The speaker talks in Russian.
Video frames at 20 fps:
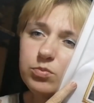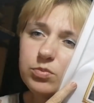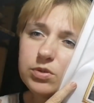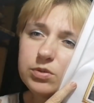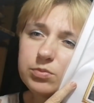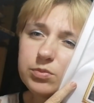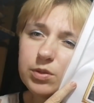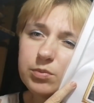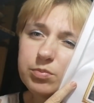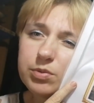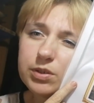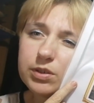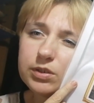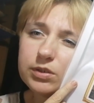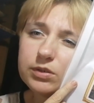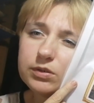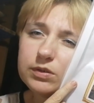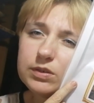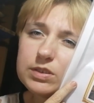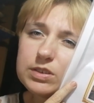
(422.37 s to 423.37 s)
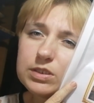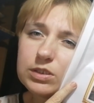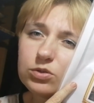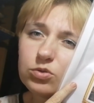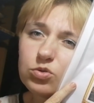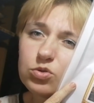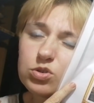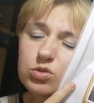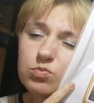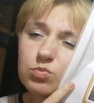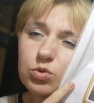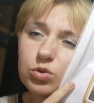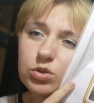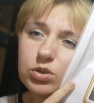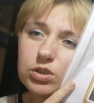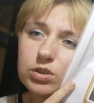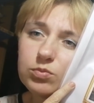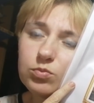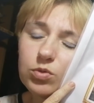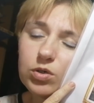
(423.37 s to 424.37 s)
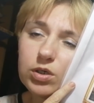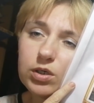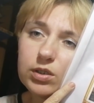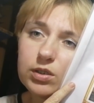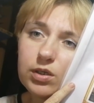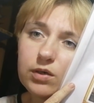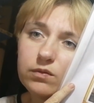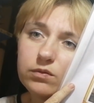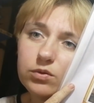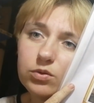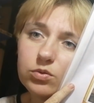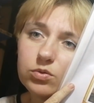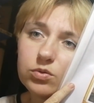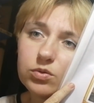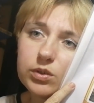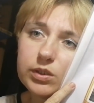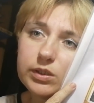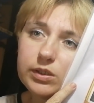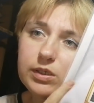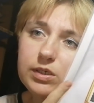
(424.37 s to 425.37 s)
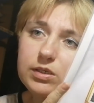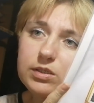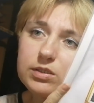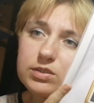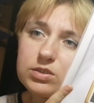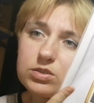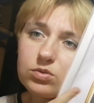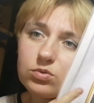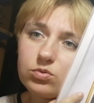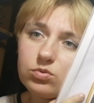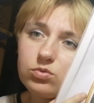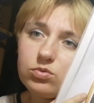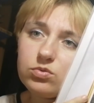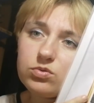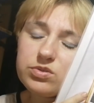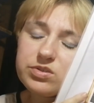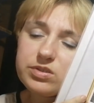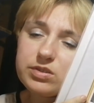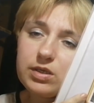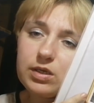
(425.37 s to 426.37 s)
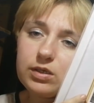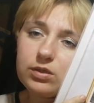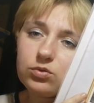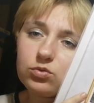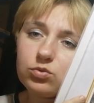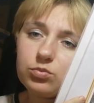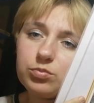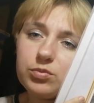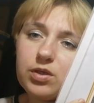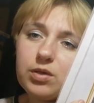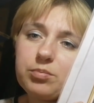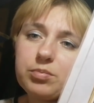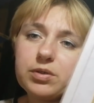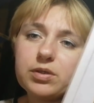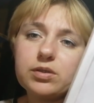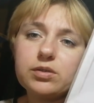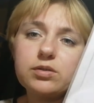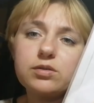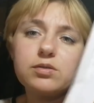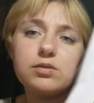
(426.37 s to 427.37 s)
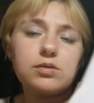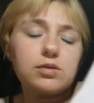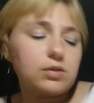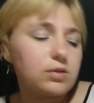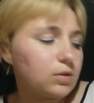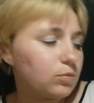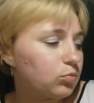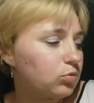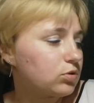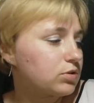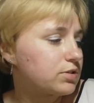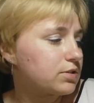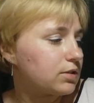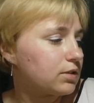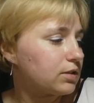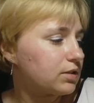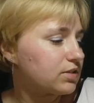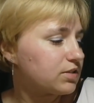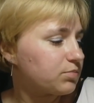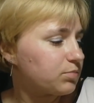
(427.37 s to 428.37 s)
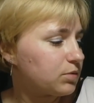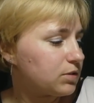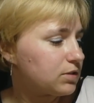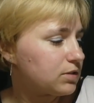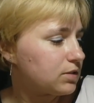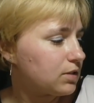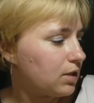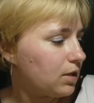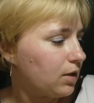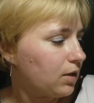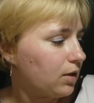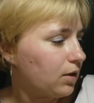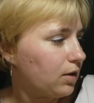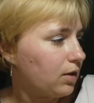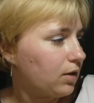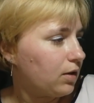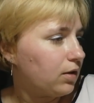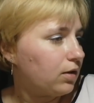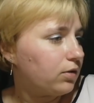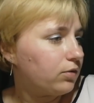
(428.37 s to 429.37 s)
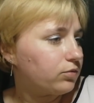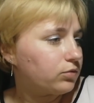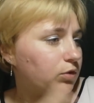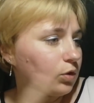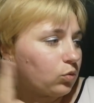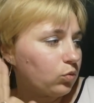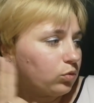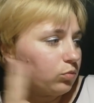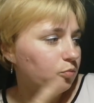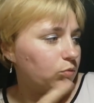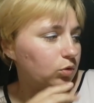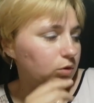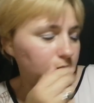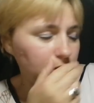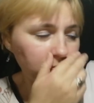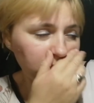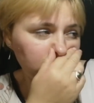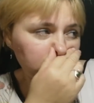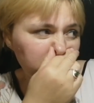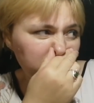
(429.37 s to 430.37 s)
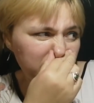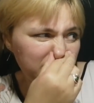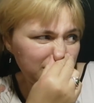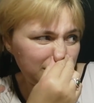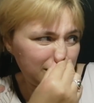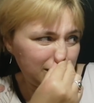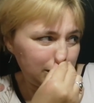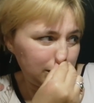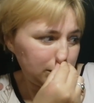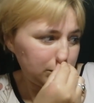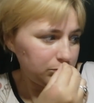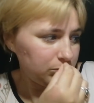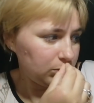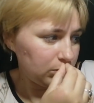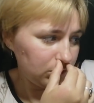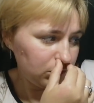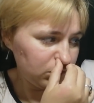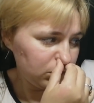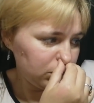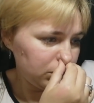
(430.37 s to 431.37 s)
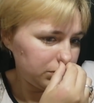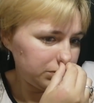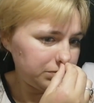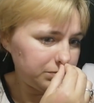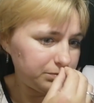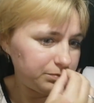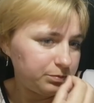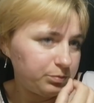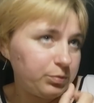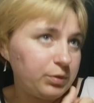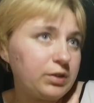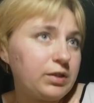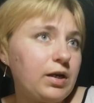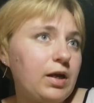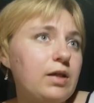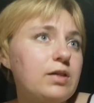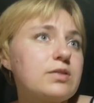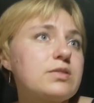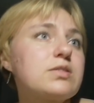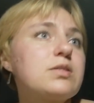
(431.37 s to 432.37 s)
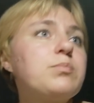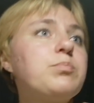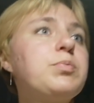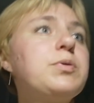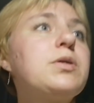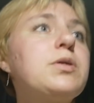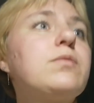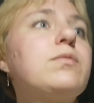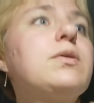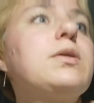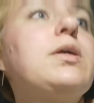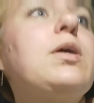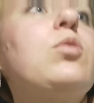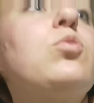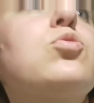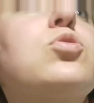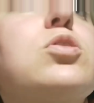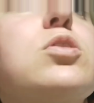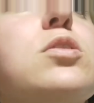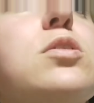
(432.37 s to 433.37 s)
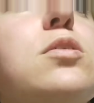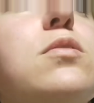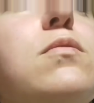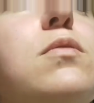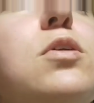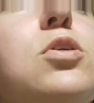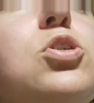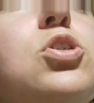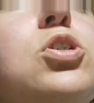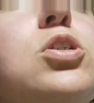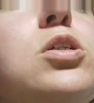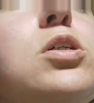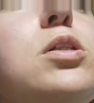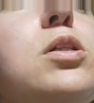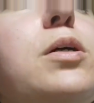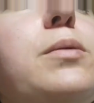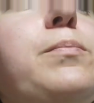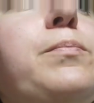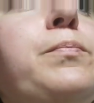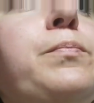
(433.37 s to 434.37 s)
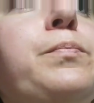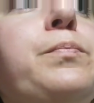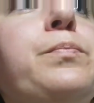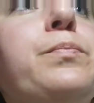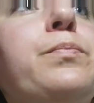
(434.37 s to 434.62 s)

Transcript: помните, мне приходил, если кто смотрит мой канал Влог Рукодельниц, то знает, у меня приходил этот набор с Алиэкспресс, второй мой набор. И мне он понравился. Первый я уже завершила.